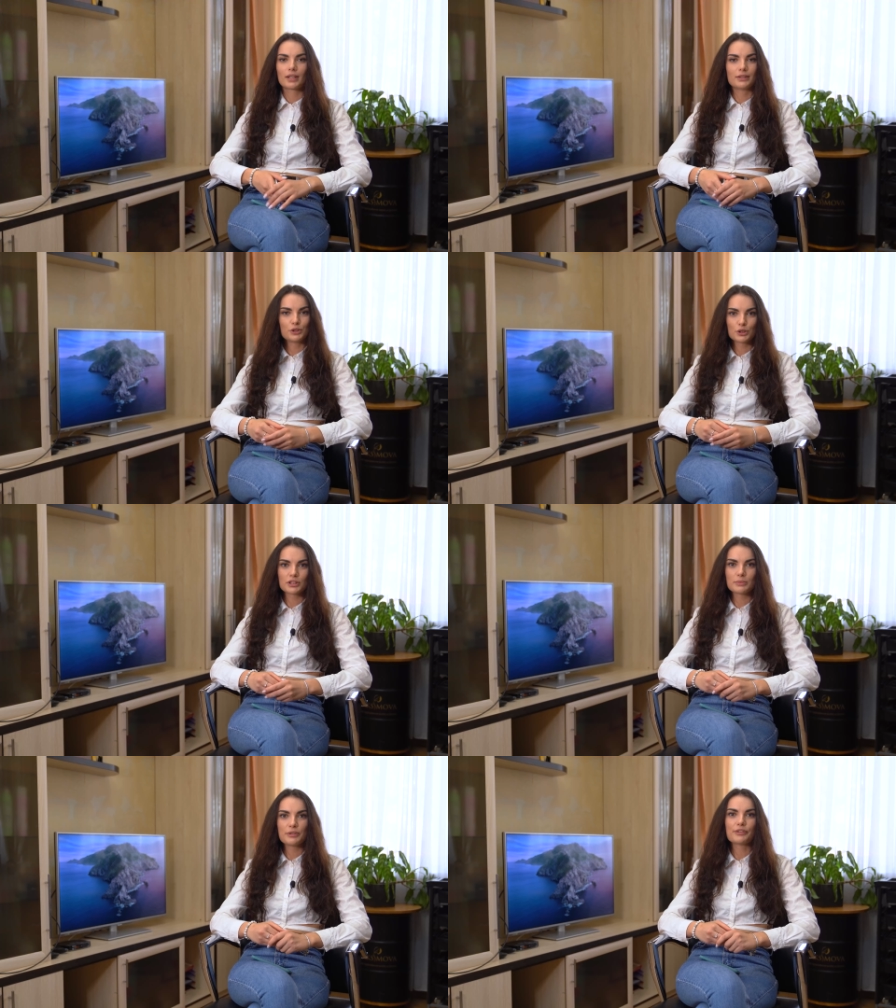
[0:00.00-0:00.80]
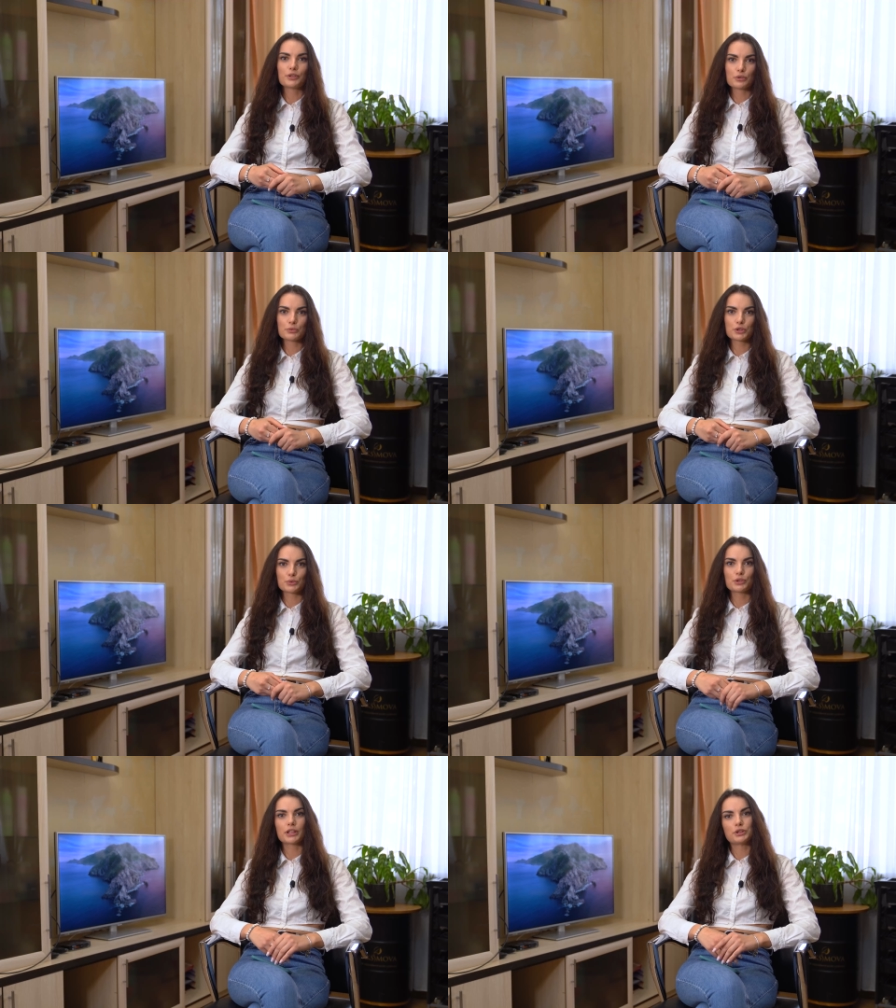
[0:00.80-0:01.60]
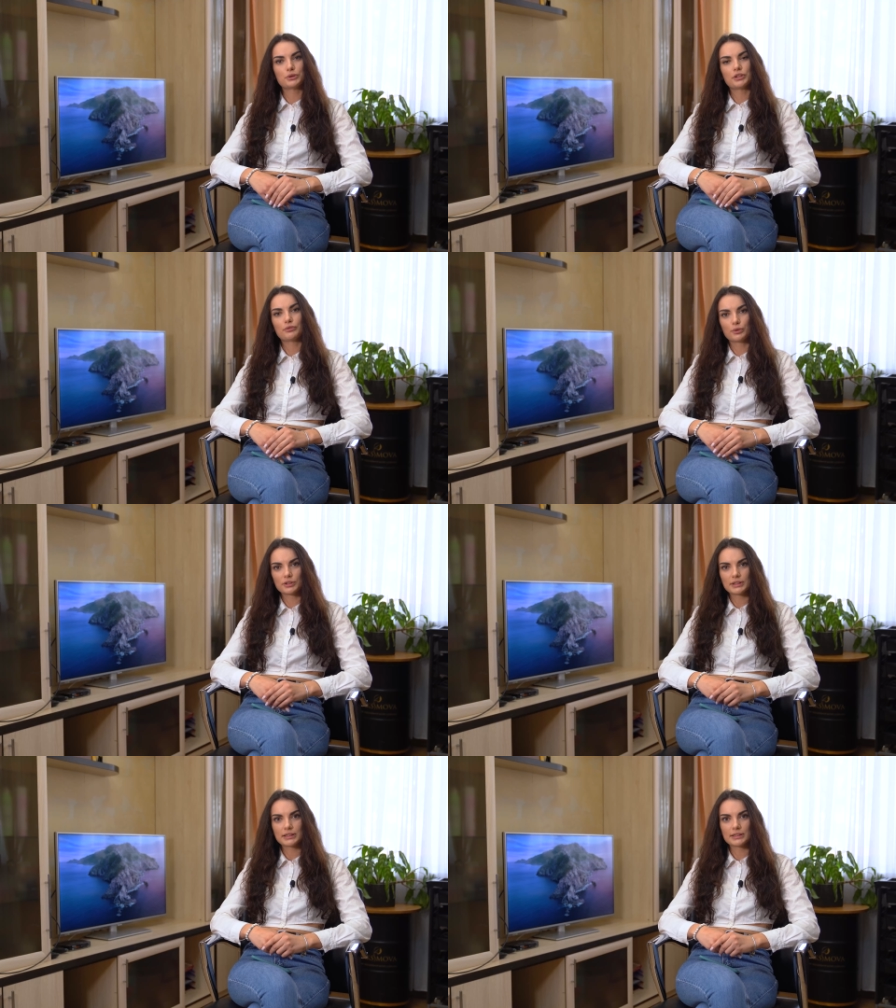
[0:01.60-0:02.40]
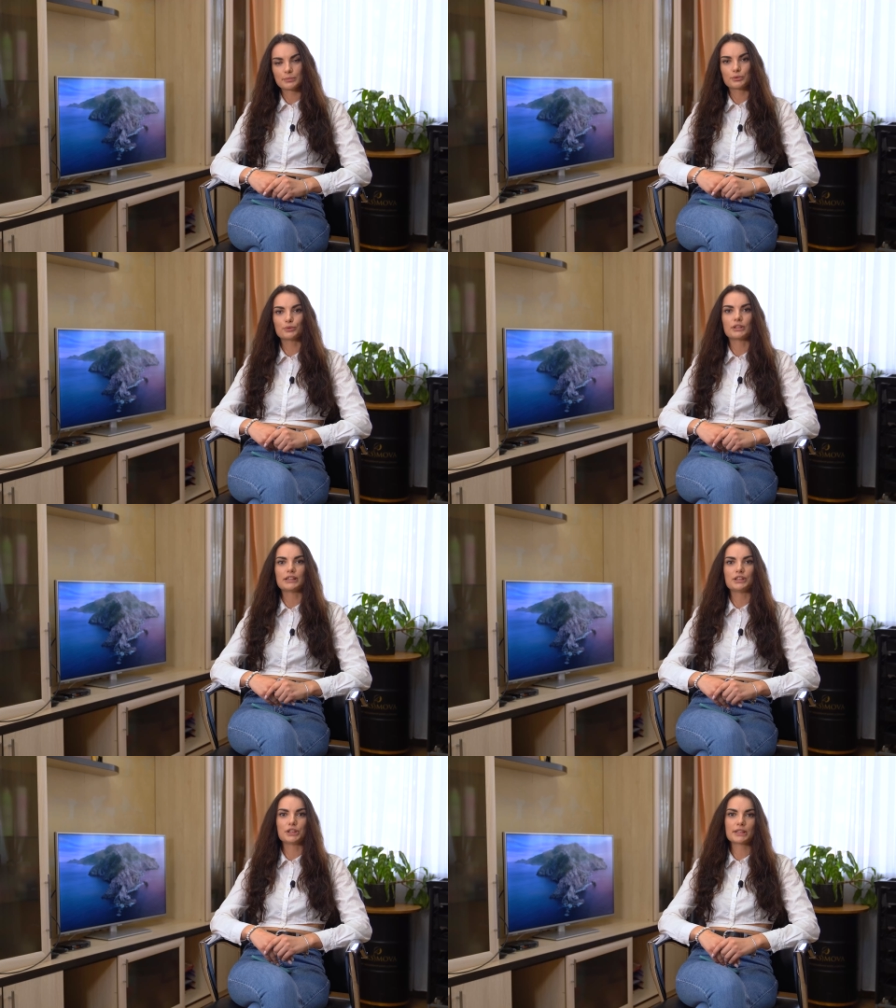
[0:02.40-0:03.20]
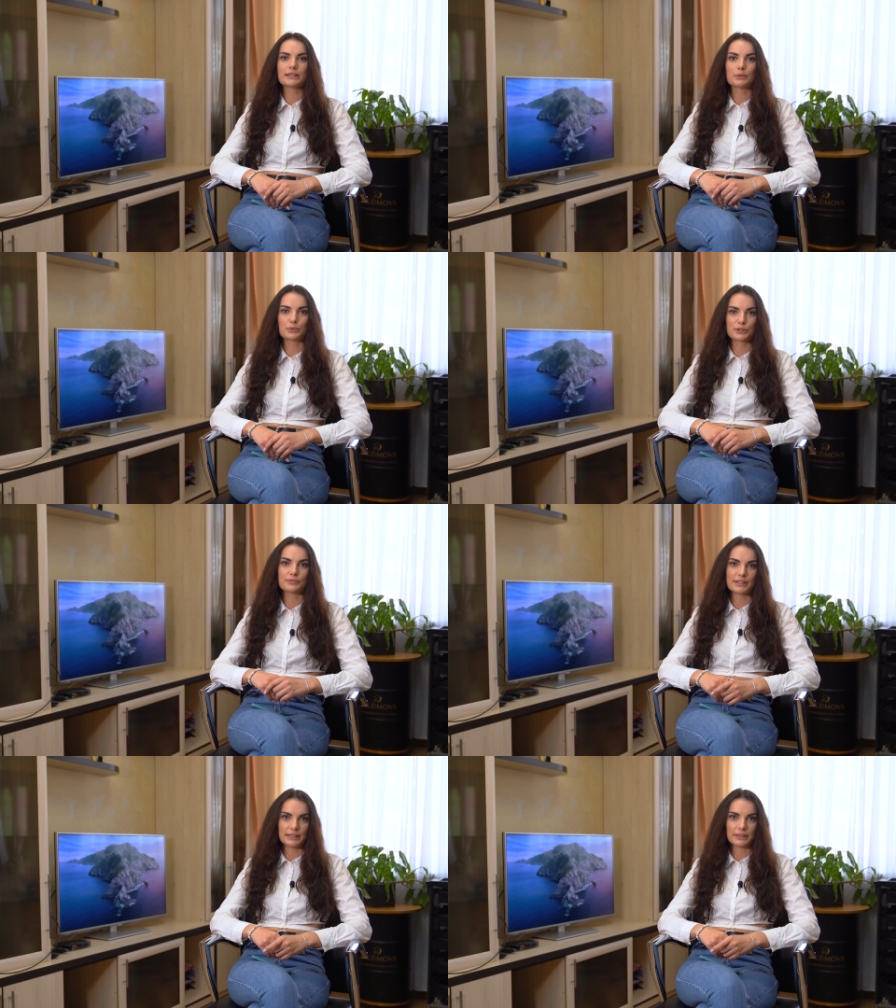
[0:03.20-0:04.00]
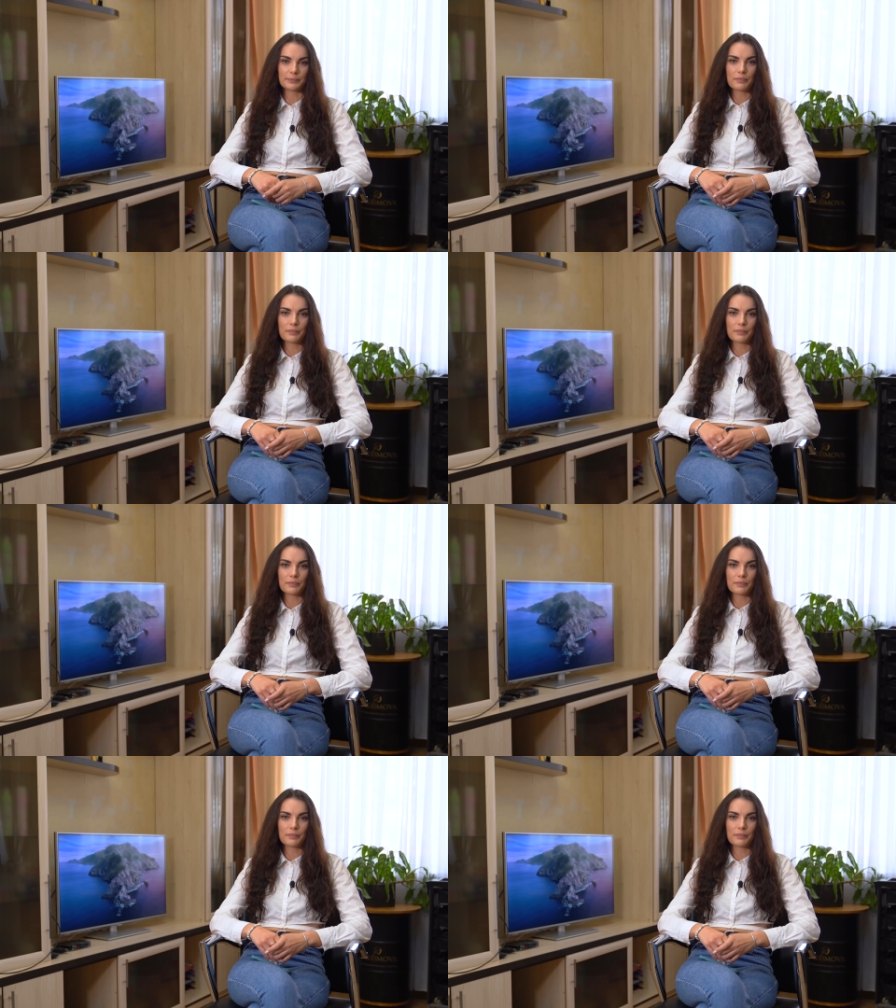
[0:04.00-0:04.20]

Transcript: Еще один миф о том, что наращенные волосы будут отличаться от своих.